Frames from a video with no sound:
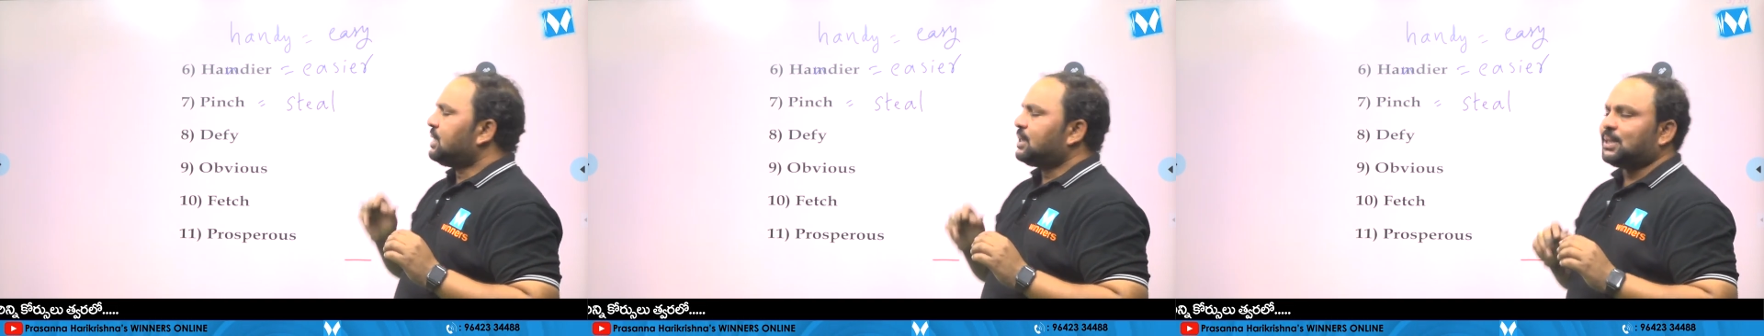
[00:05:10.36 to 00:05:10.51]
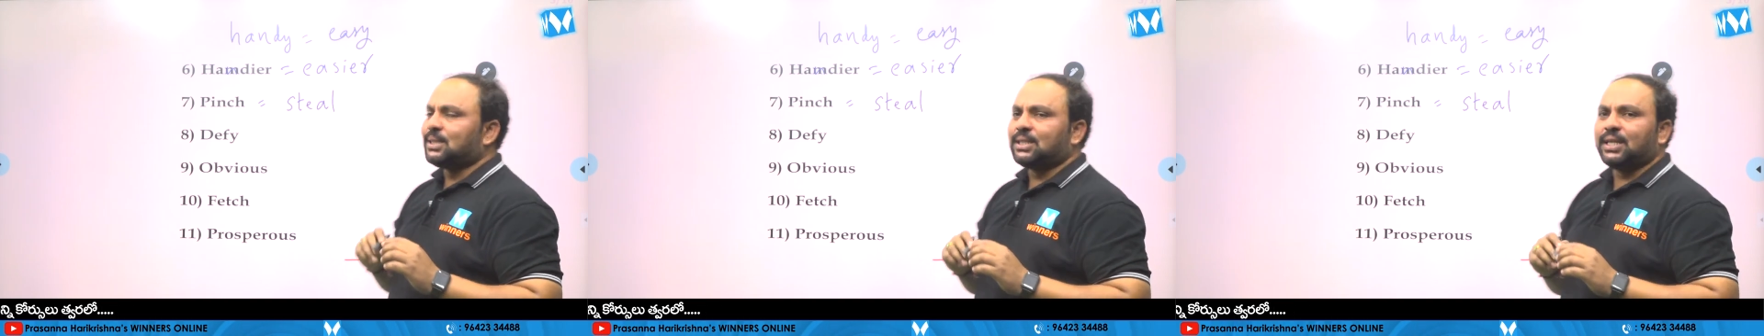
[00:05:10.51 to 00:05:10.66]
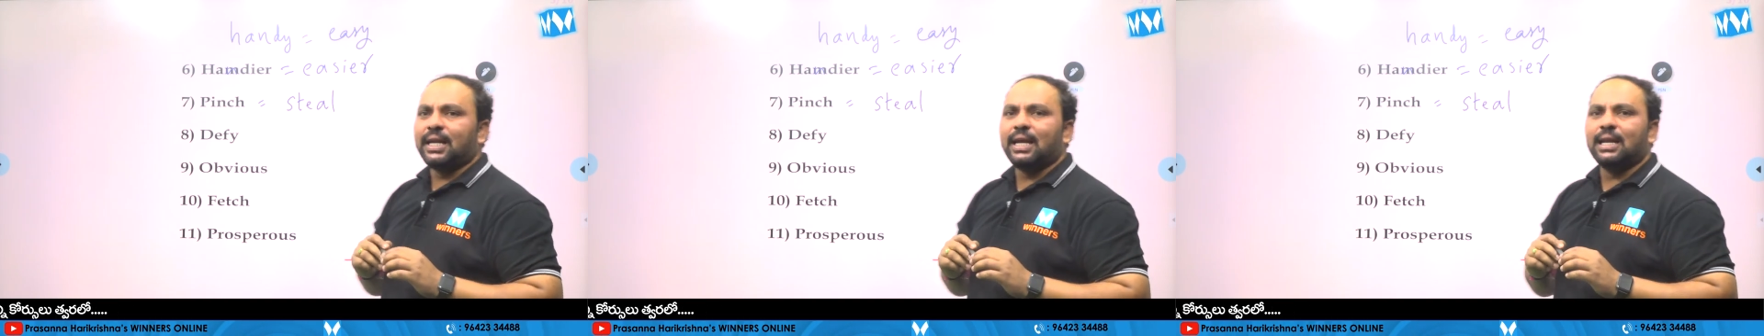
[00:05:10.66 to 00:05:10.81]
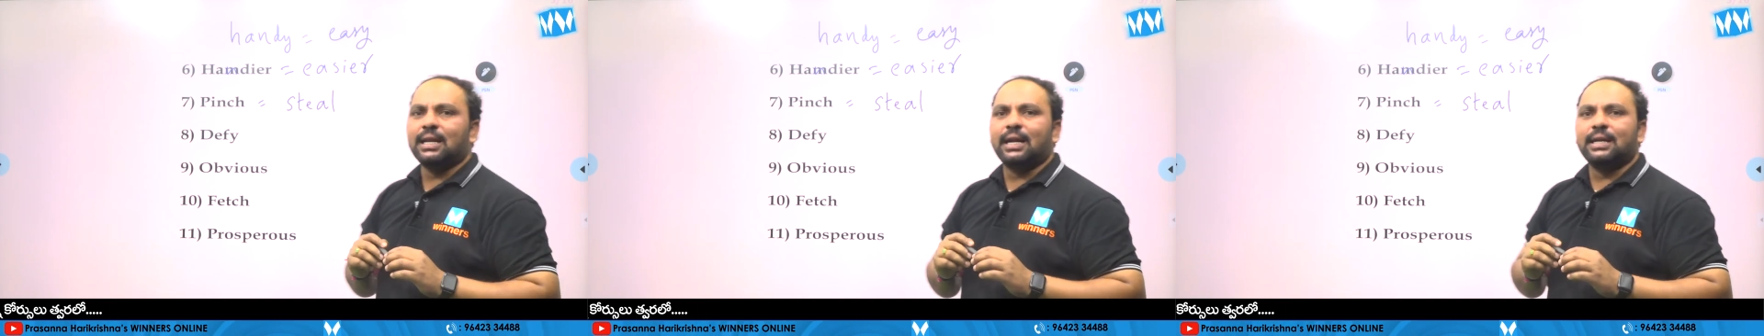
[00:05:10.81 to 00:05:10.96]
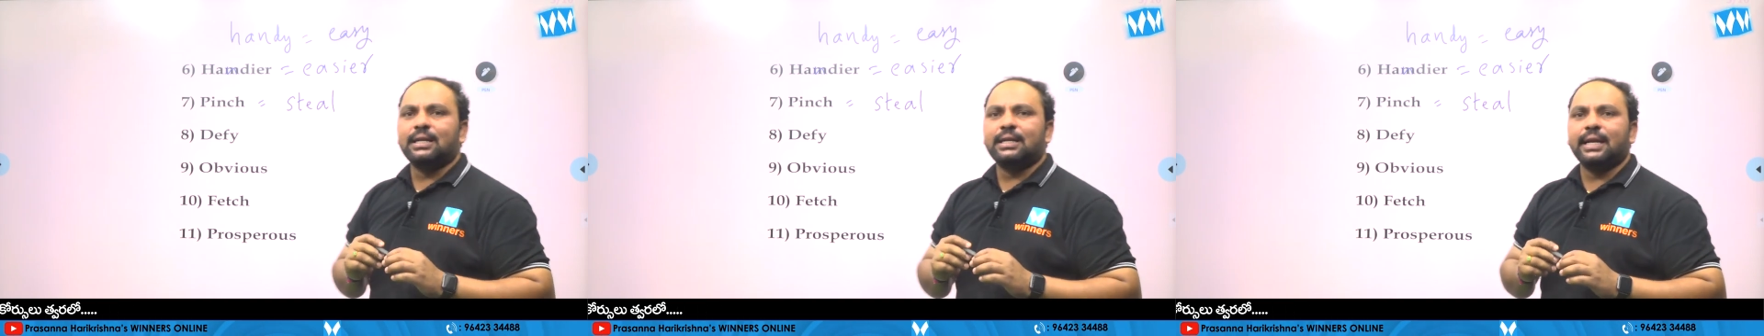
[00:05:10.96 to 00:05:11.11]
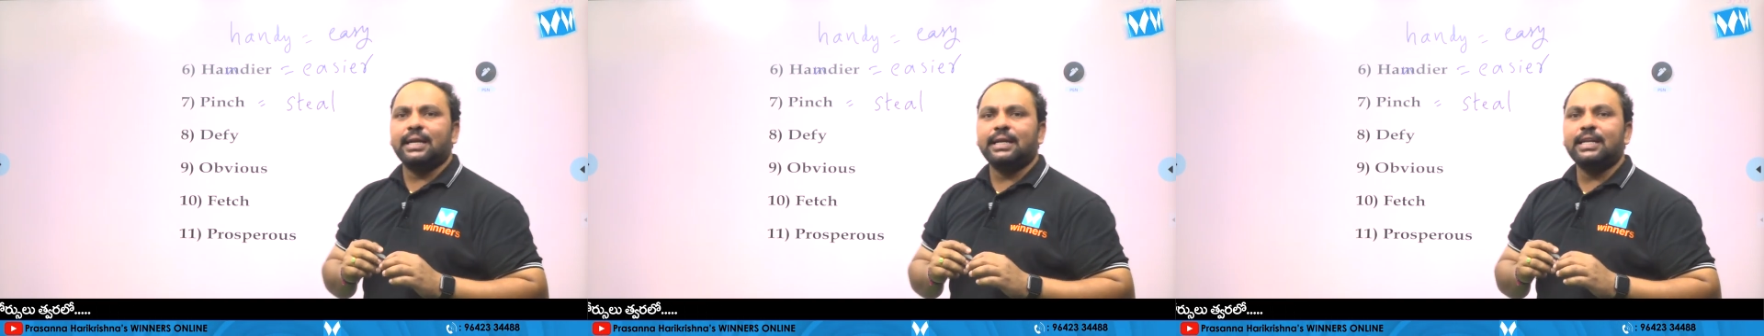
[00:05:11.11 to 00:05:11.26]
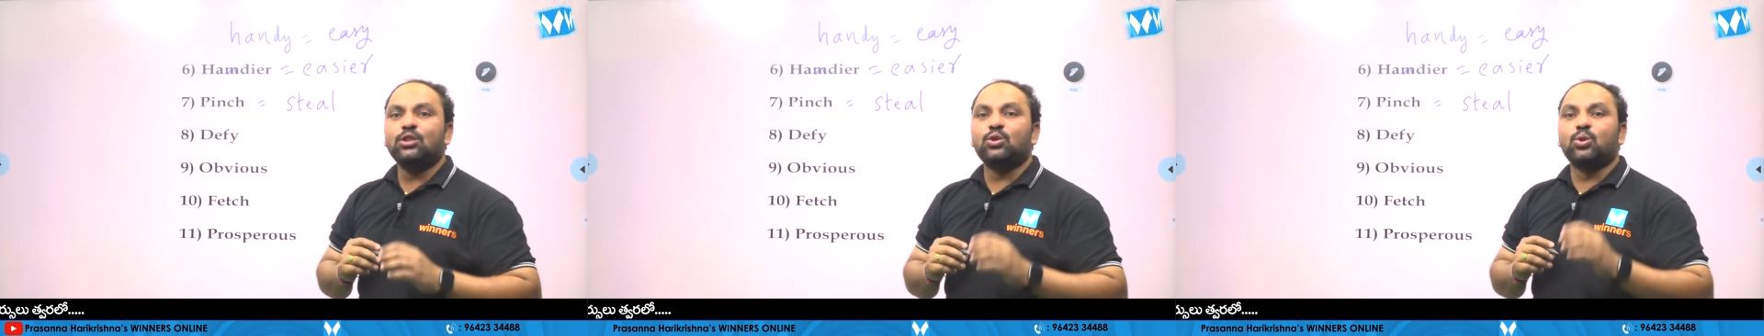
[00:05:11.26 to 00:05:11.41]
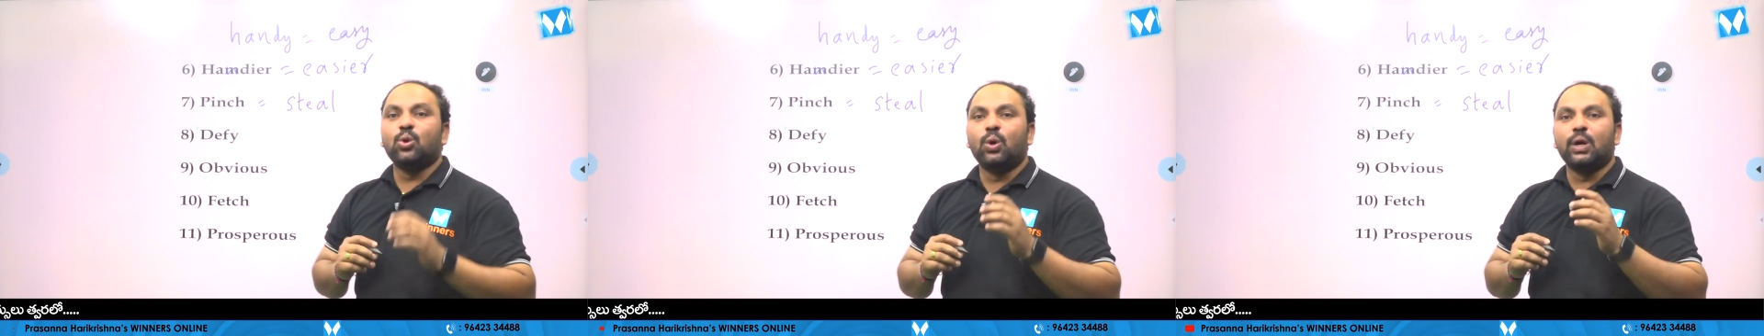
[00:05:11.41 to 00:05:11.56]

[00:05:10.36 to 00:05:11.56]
స్టీల్ e అంటే ఏంటి